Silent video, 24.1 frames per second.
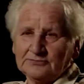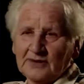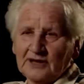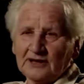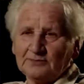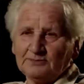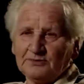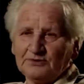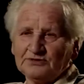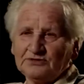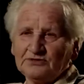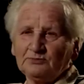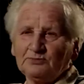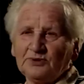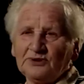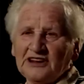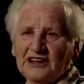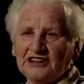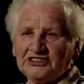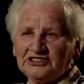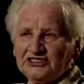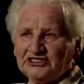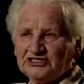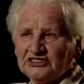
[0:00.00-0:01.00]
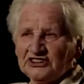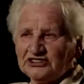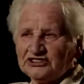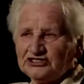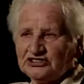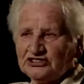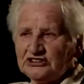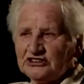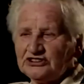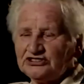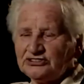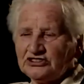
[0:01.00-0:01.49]
A potem Polacy
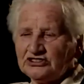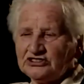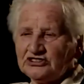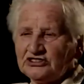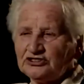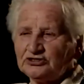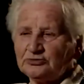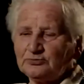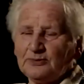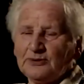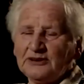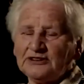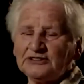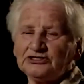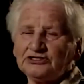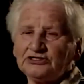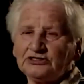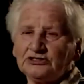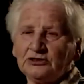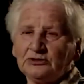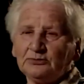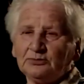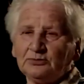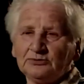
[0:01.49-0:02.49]
zaczęli się też bać, nie?